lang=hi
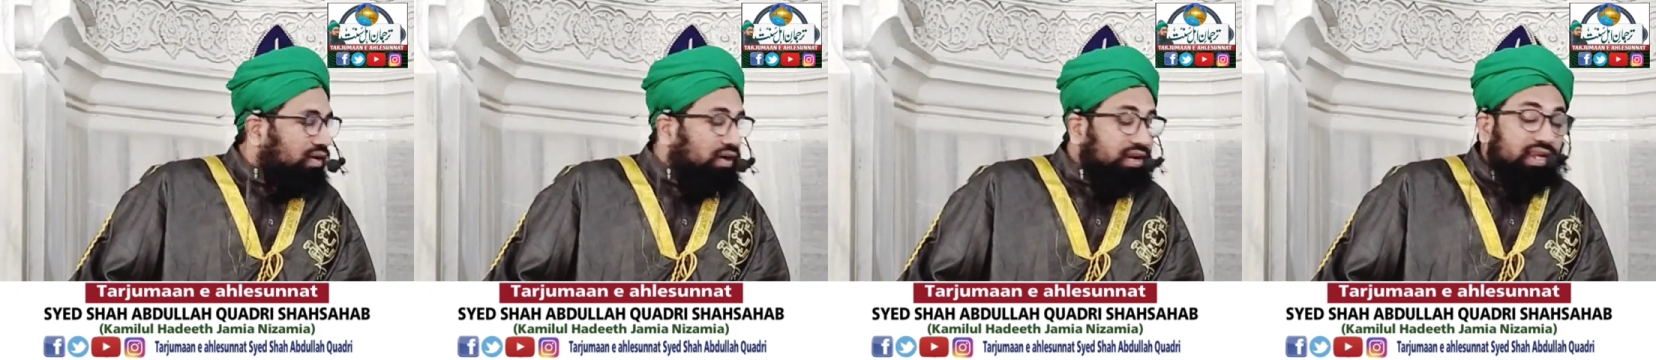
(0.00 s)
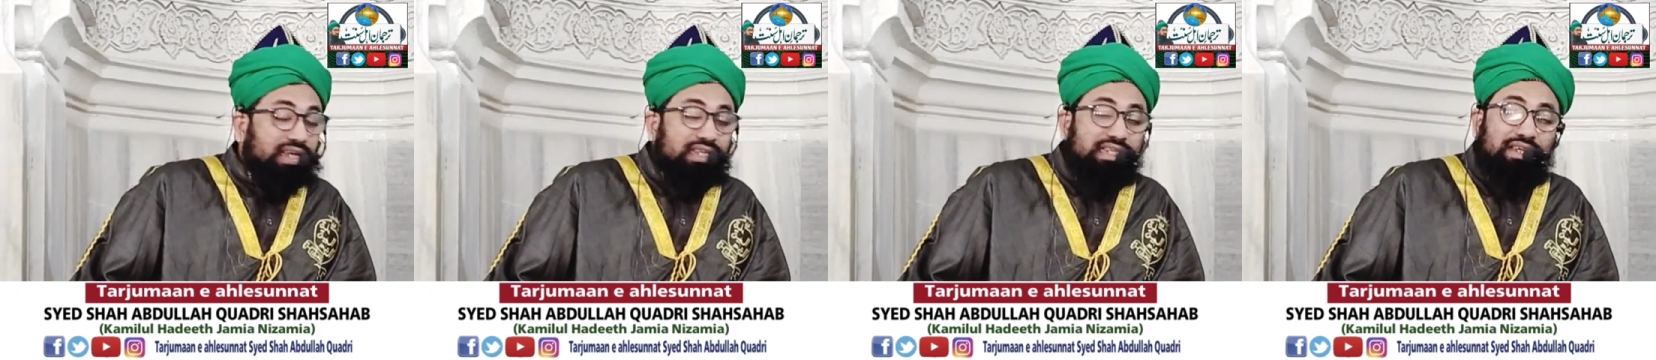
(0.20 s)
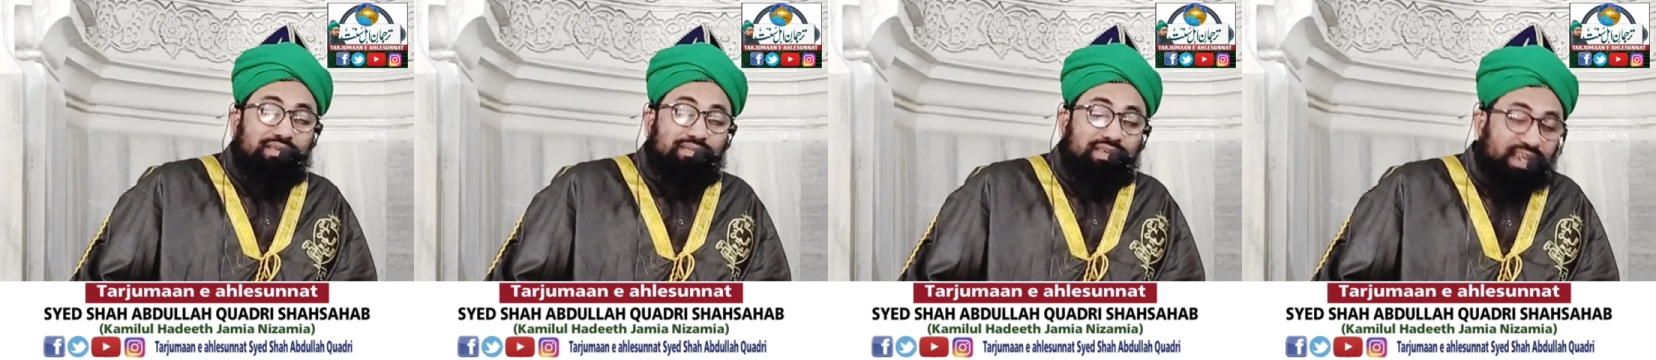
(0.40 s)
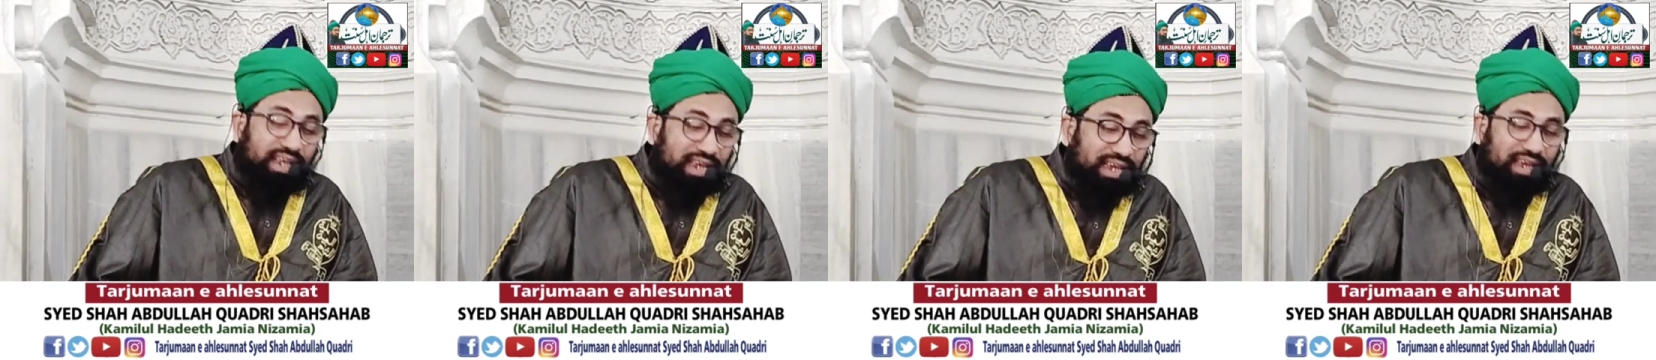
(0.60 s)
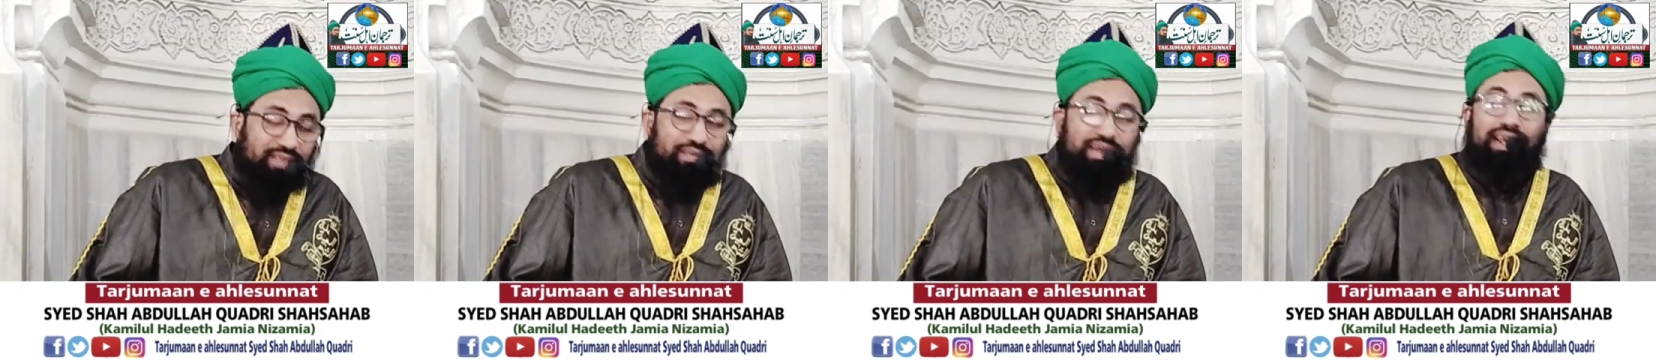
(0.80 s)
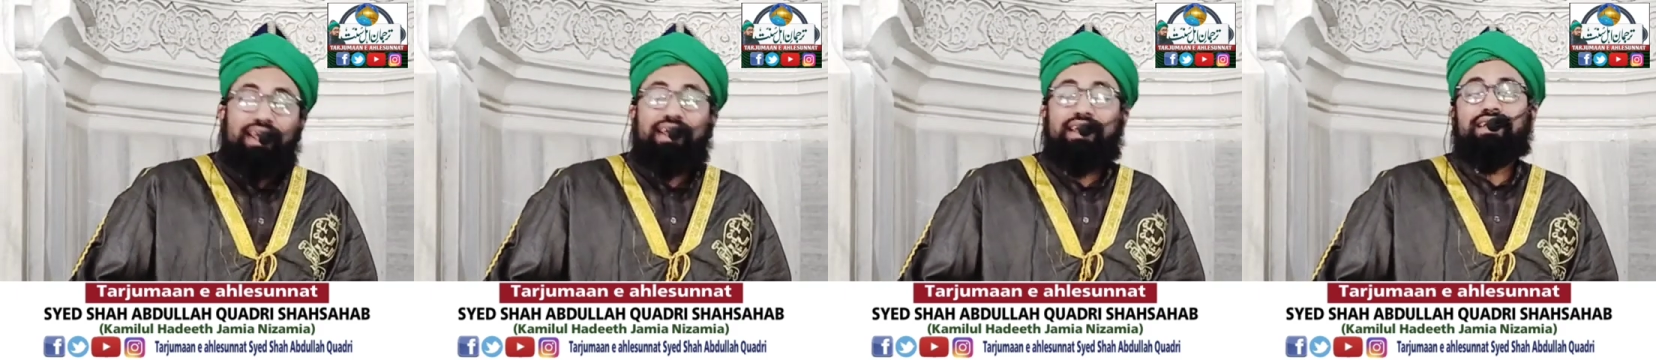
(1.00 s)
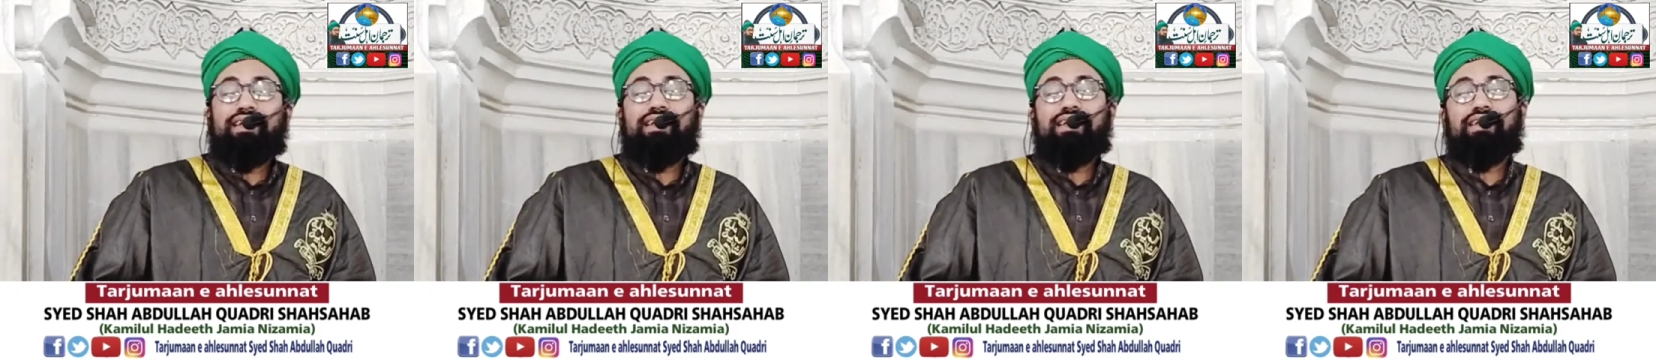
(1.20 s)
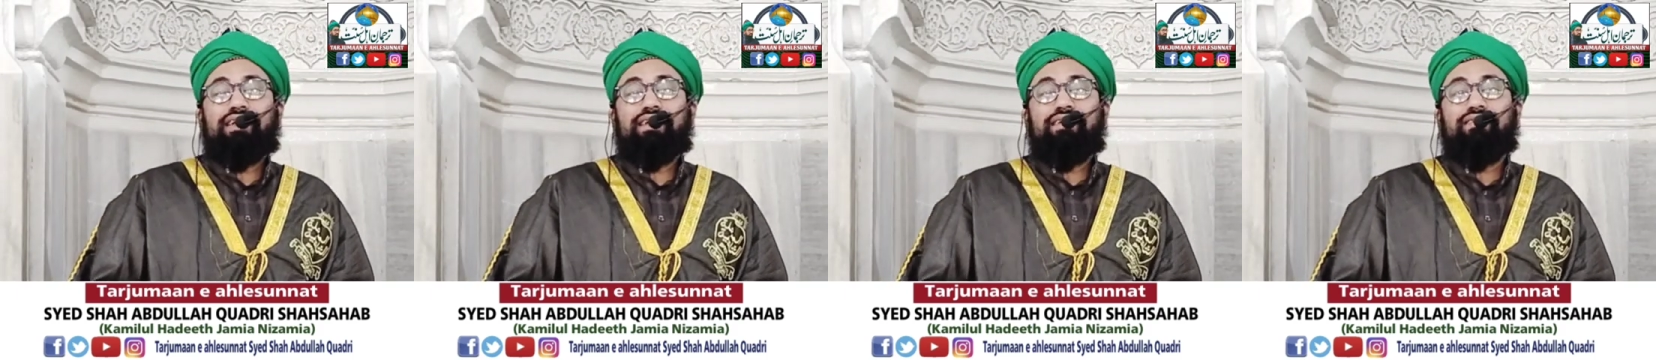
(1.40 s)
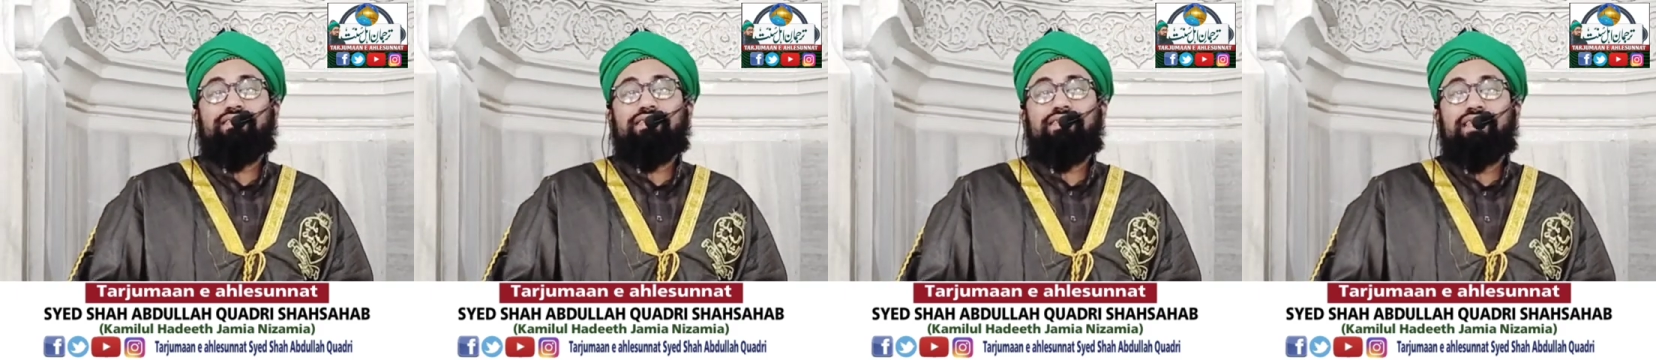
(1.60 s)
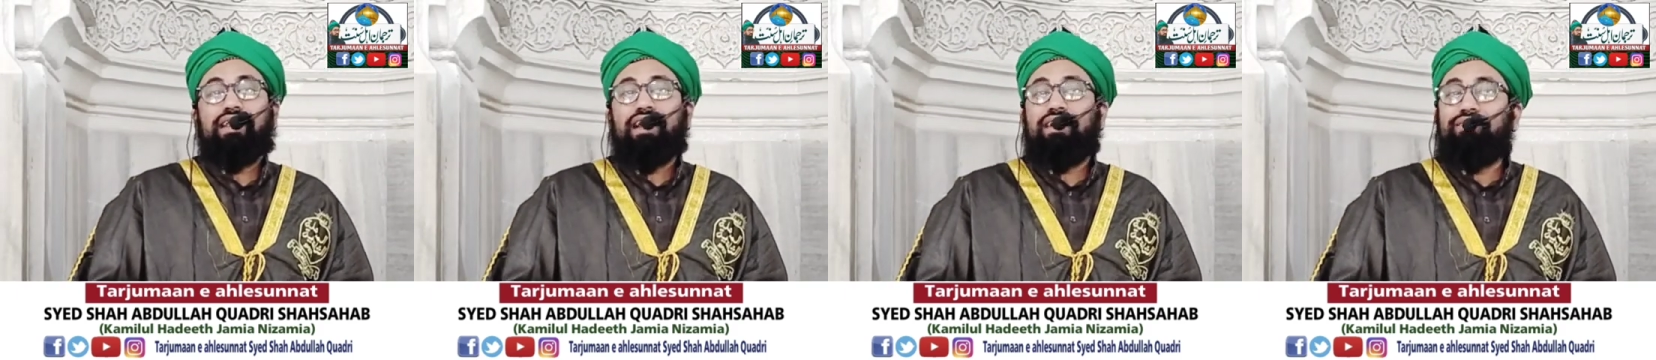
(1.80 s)
और ये समझेंगे भी नहीं
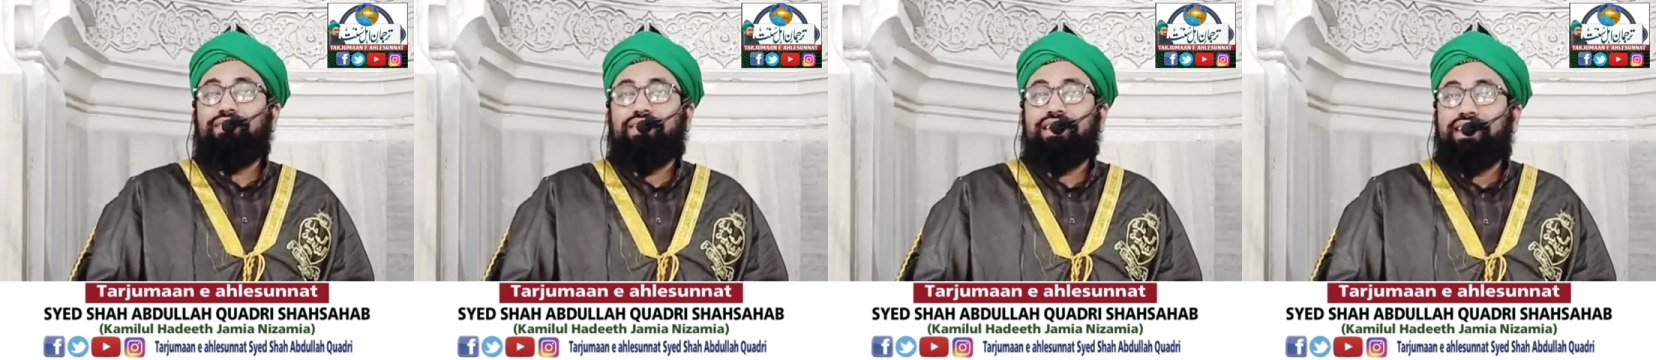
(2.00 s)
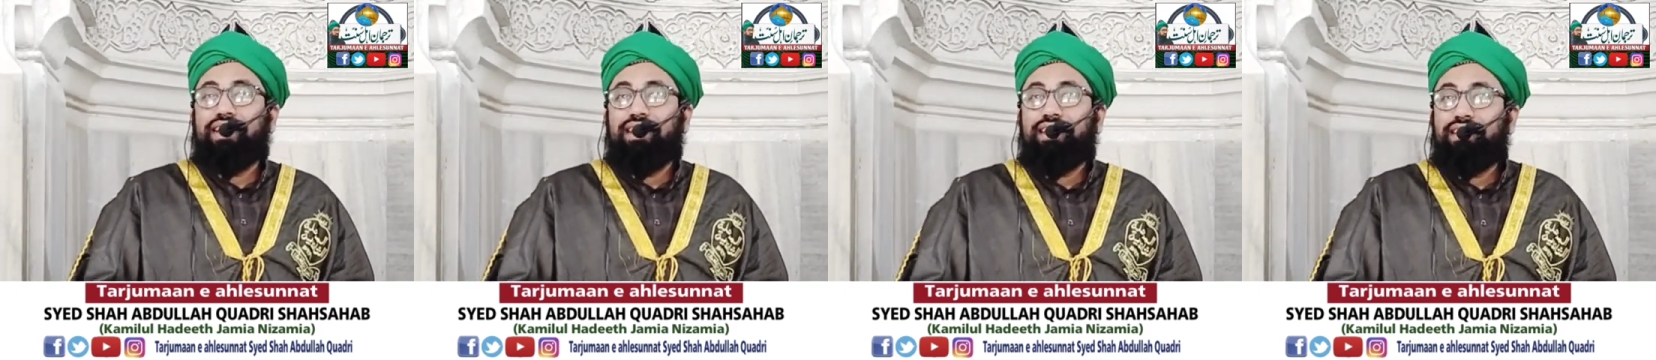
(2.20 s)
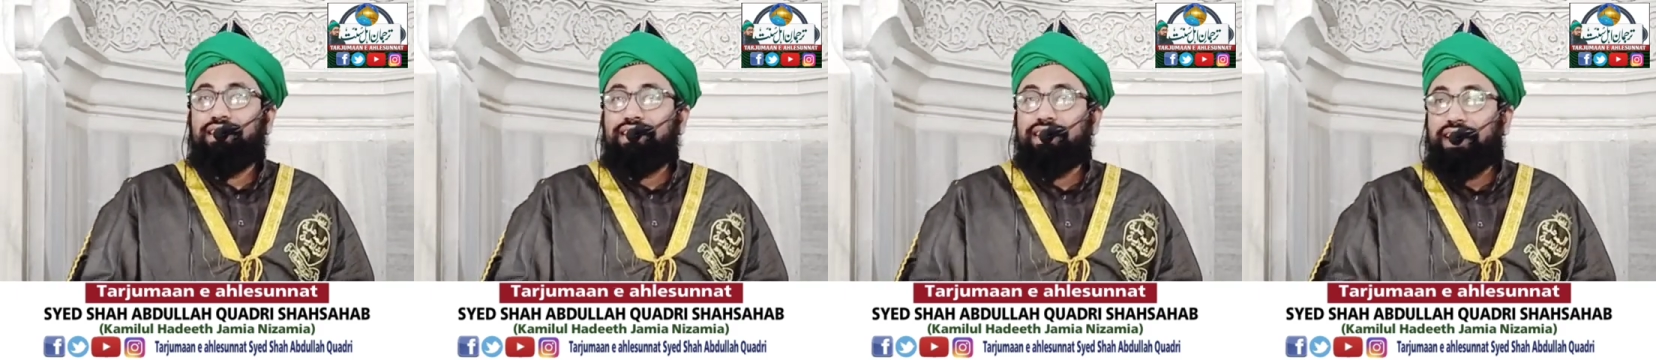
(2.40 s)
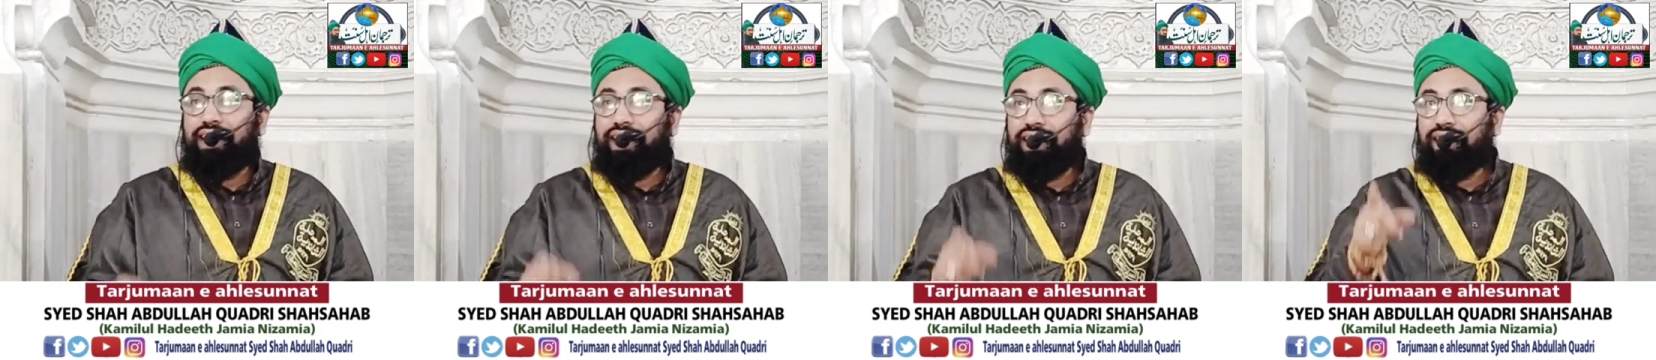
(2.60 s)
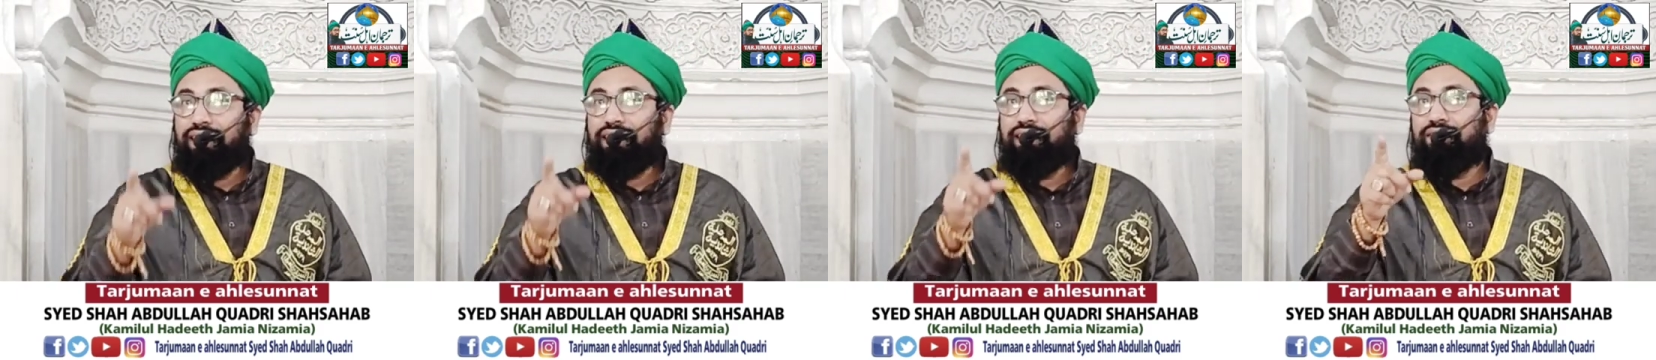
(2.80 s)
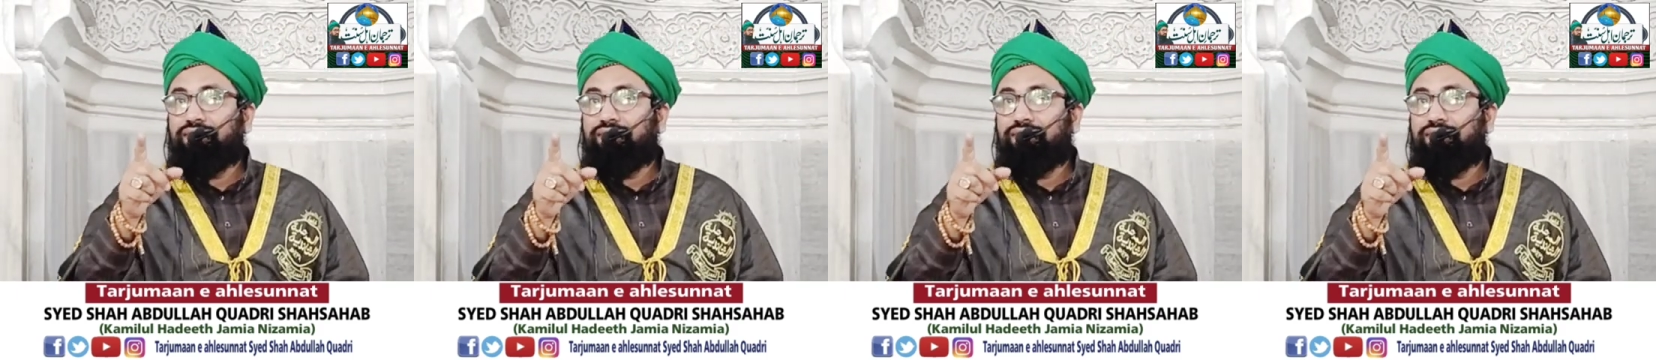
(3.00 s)
ज़रा बोलिए ये